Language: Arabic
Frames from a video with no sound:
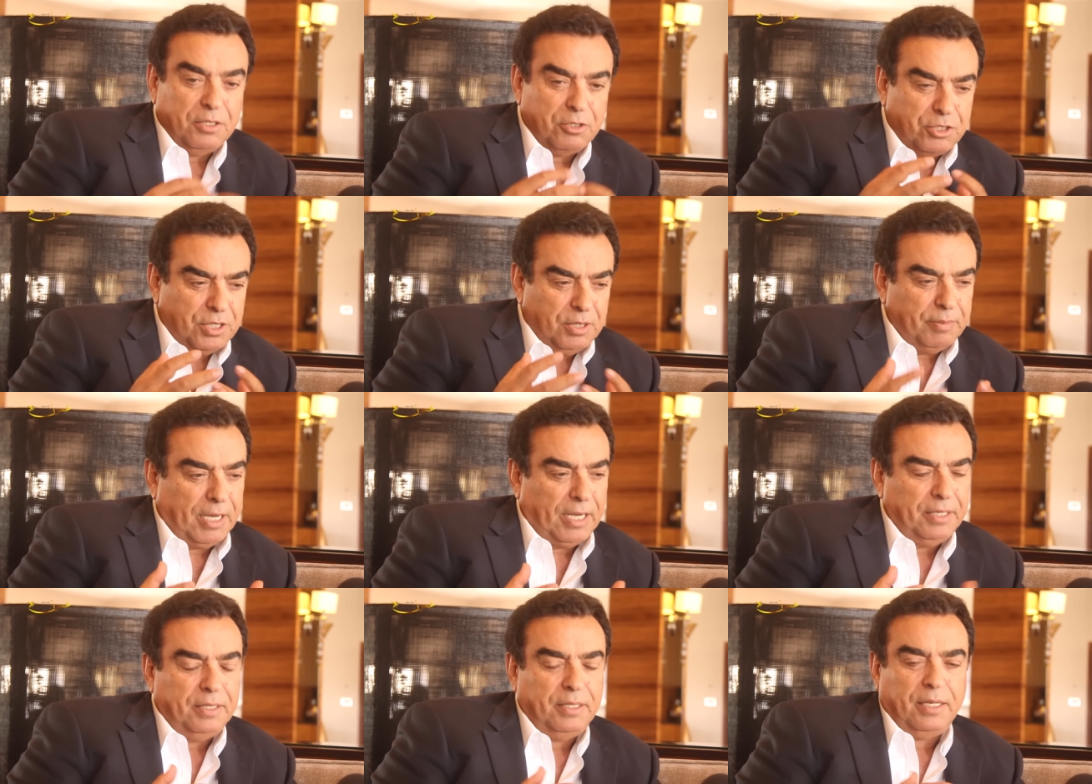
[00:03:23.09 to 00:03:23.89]

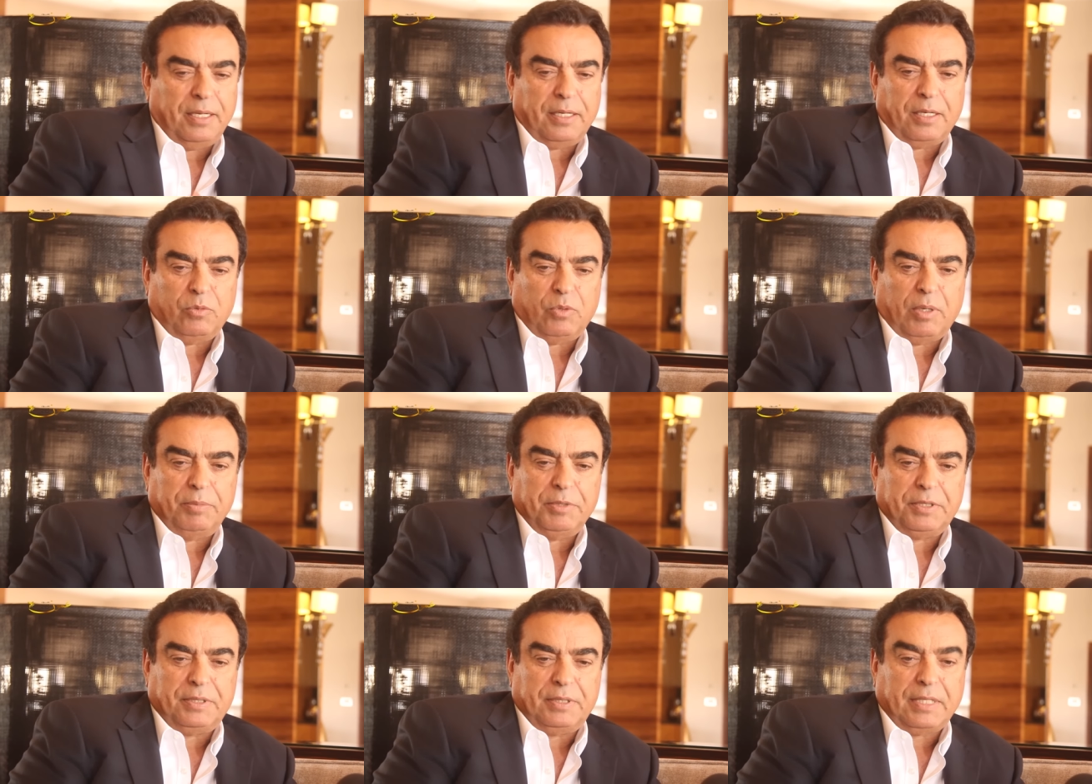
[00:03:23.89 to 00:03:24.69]
اجتماعيه
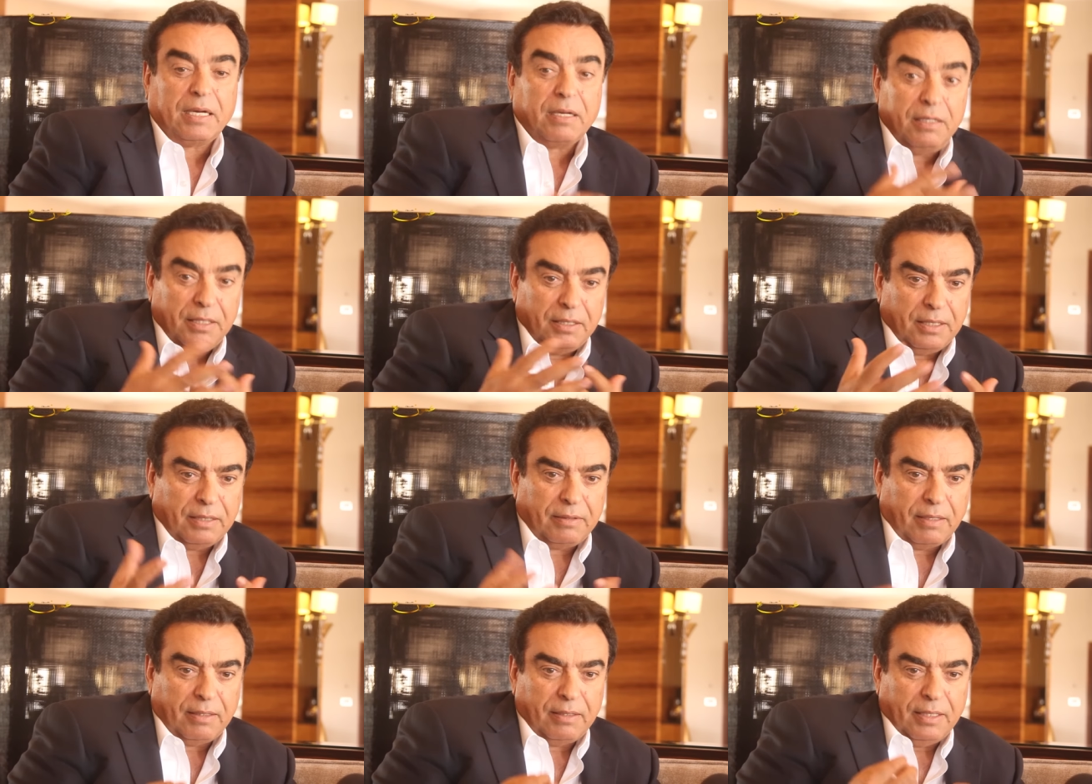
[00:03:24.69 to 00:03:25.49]
روابط
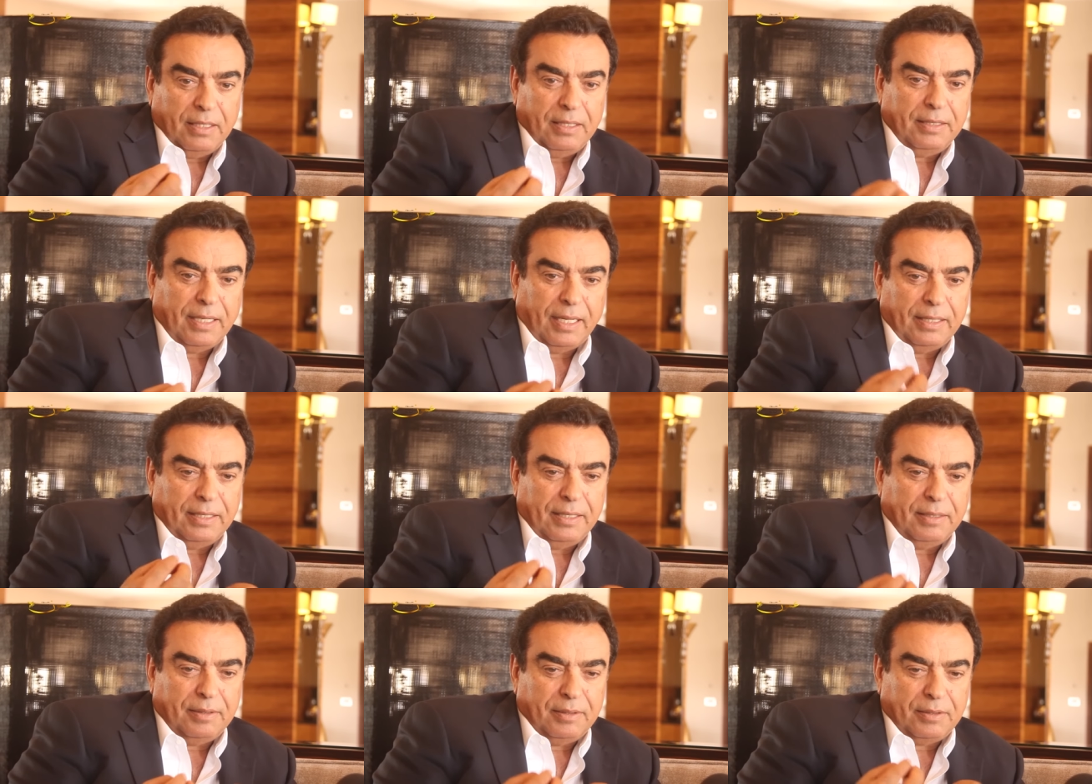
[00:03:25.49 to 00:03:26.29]
تقليد
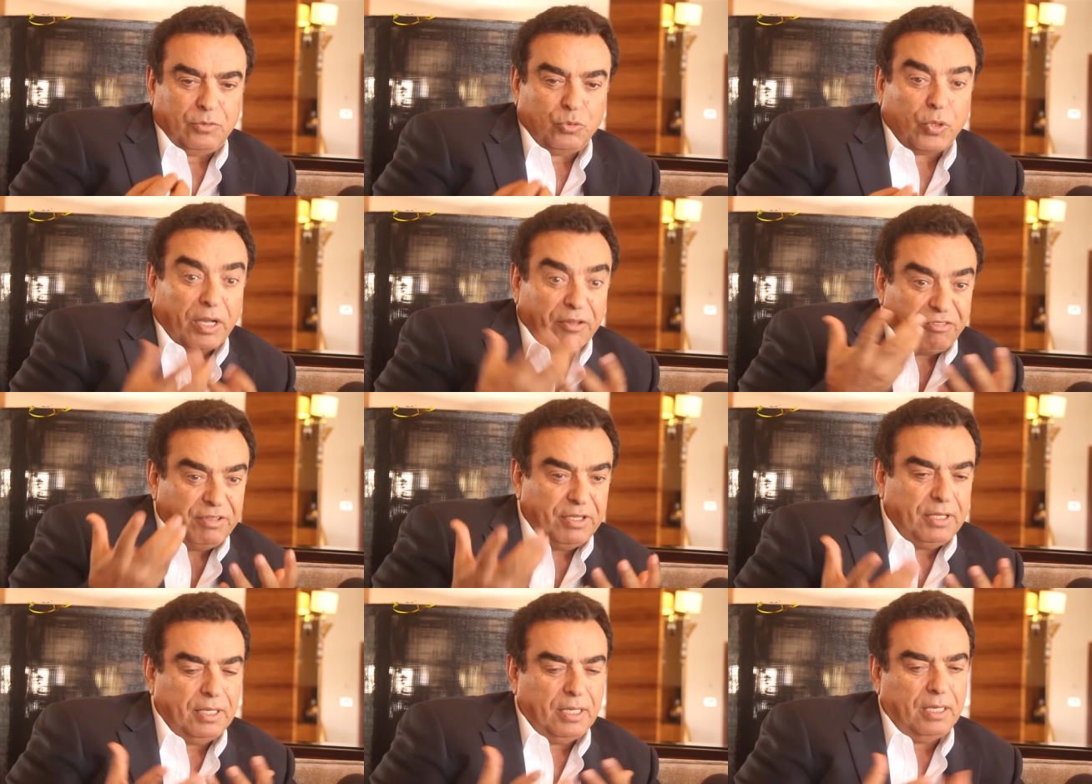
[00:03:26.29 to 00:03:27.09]
يعني
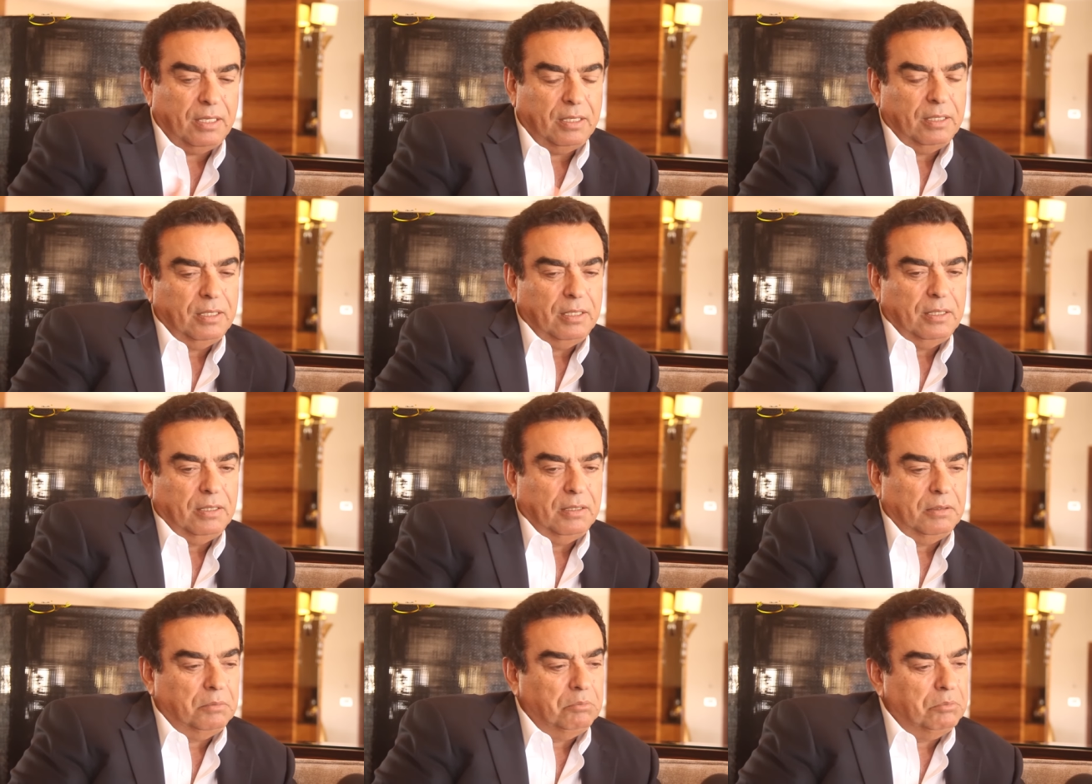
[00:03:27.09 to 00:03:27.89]
تراثيه
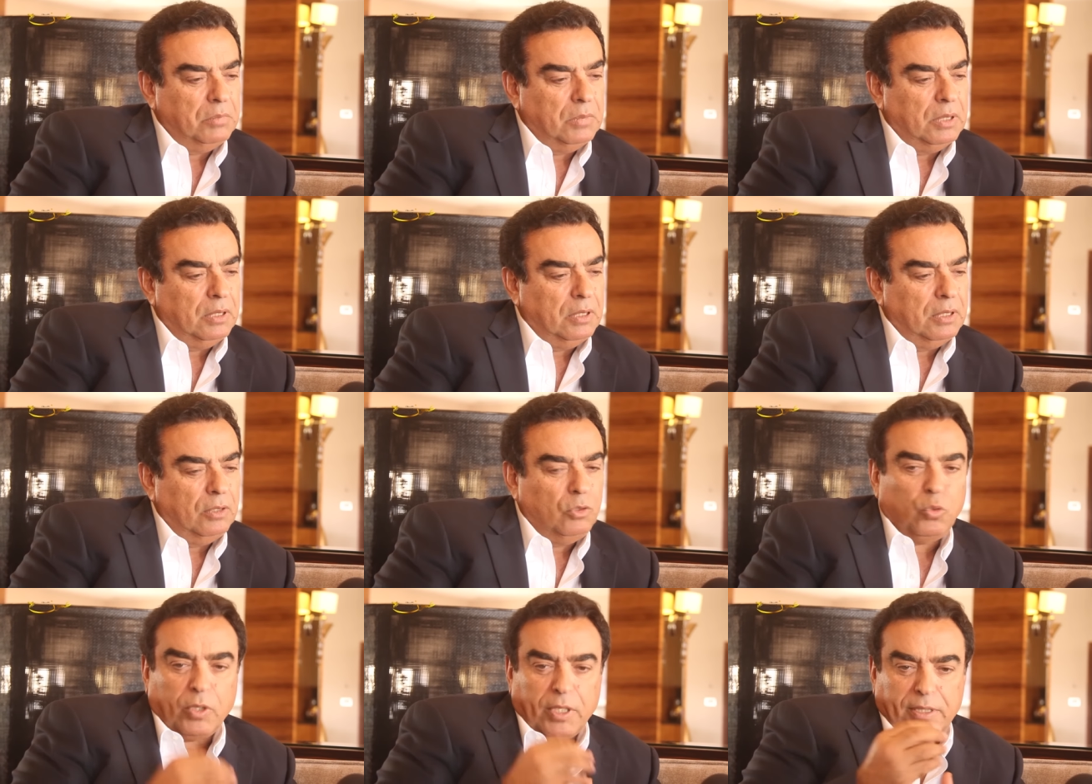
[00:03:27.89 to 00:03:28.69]

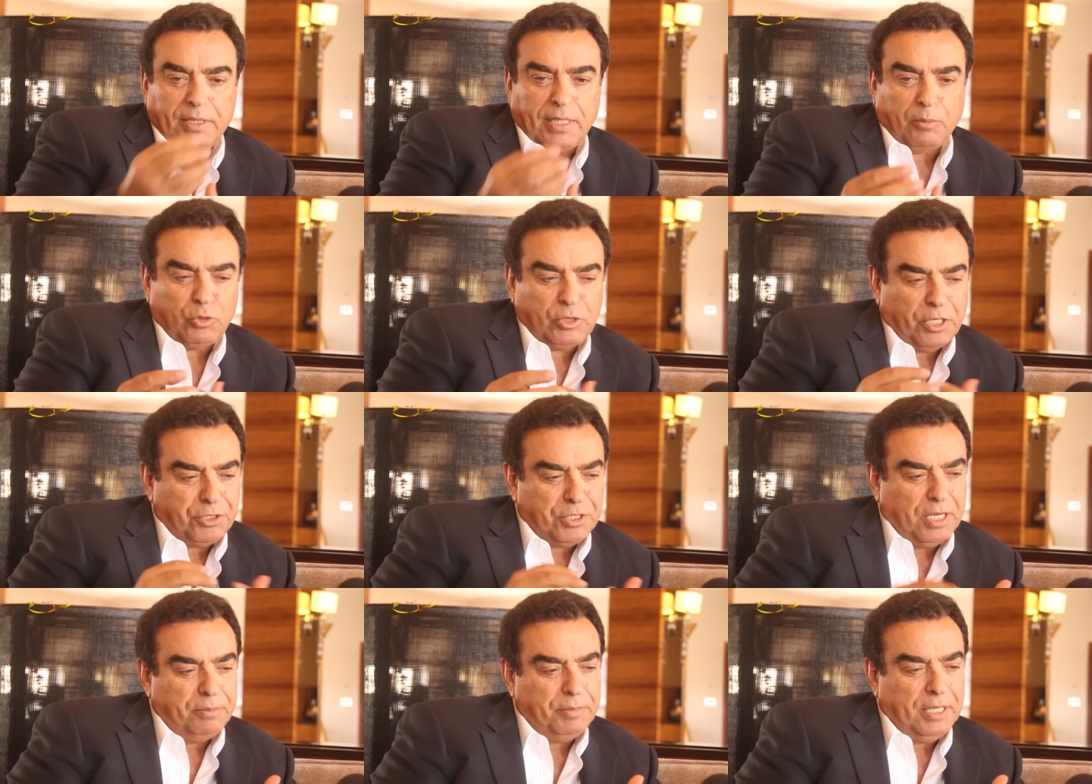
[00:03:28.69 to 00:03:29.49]
لغتنا
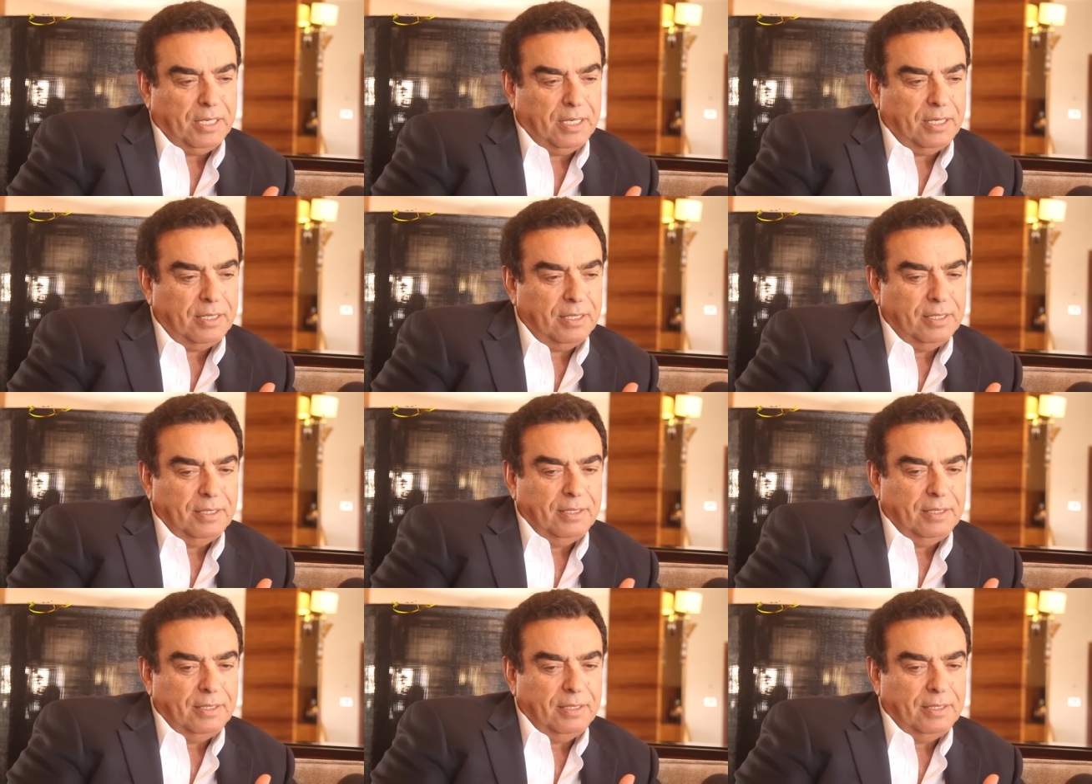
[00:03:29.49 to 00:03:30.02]
متشابهه